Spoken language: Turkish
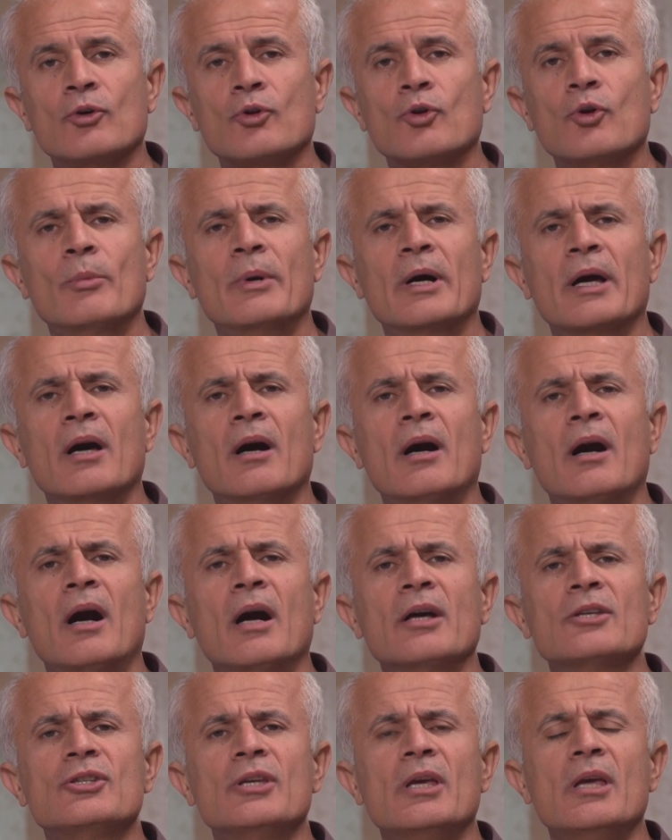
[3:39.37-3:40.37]
Roma'ya
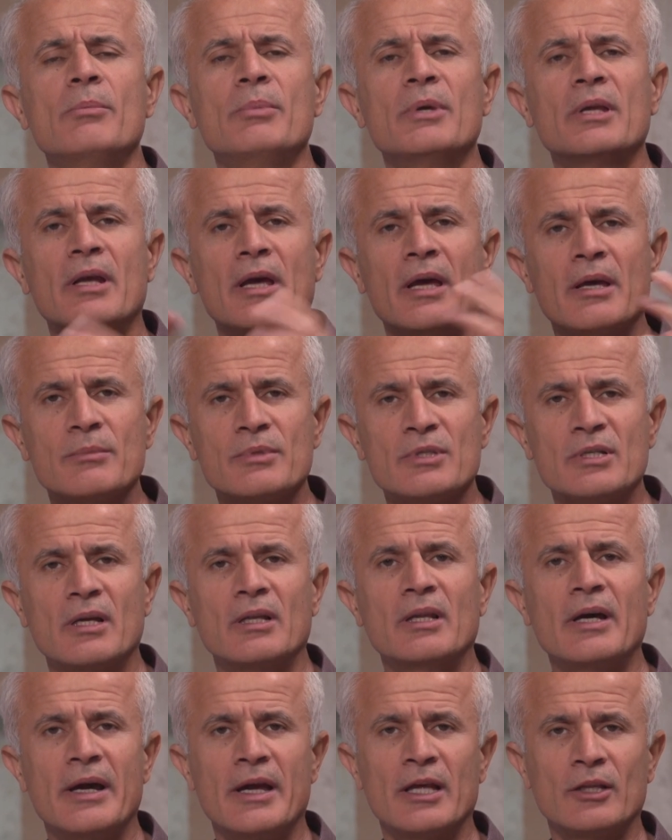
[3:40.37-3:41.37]
acayip bir
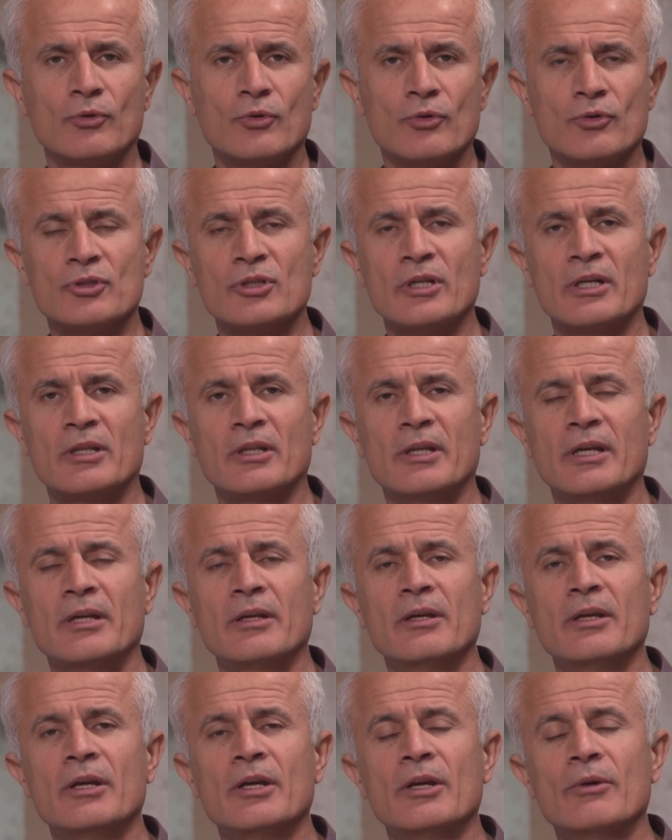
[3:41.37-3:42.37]
emsal hayat
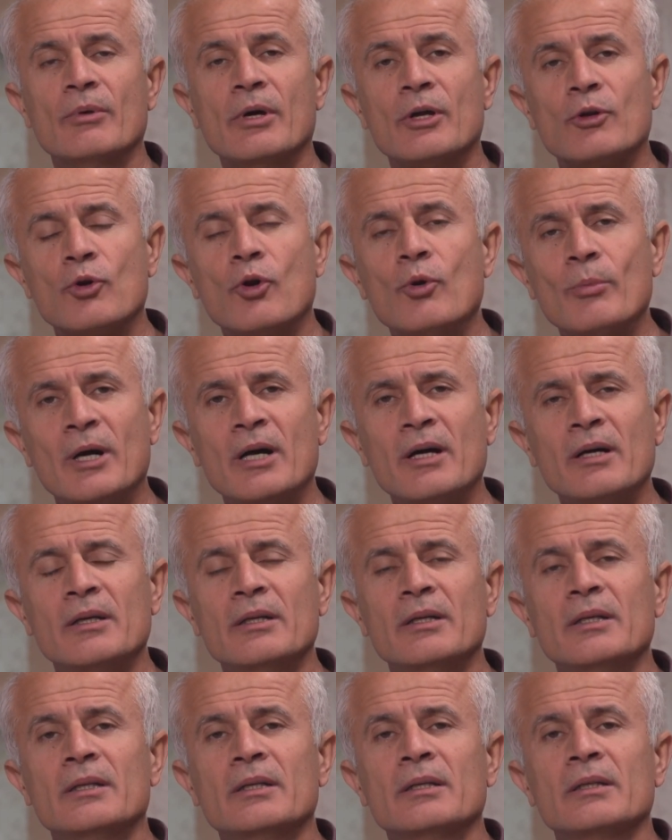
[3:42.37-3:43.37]
gösterdiler ve
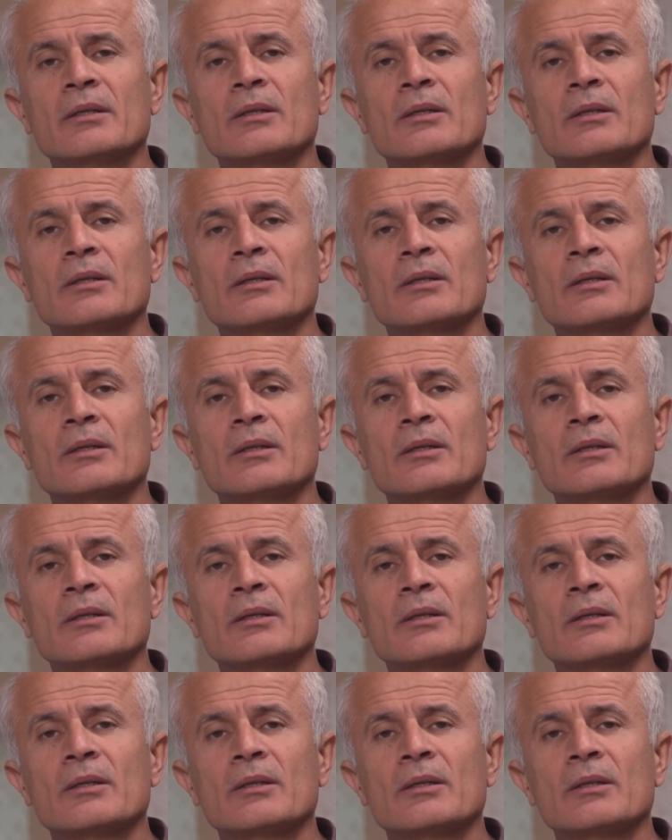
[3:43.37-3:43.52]
Roma